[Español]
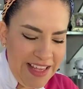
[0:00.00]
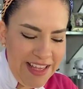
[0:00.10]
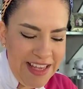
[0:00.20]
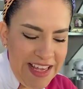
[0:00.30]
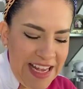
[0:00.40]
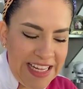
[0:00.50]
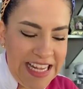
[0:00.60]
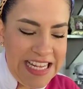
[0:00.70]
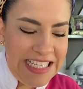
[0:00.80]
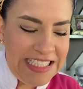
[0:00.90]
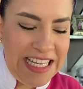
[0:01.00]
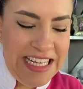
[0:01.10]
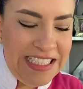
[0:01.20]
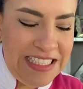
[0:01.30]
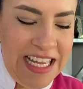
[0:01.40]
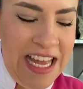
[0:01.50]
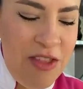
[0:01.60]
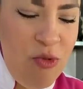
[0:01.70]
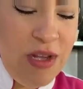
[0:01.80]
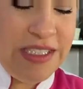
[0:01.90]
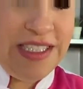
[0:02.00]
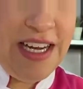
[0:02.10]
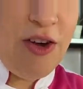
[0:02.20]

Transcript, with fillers: Y aquí ya está lista nuestra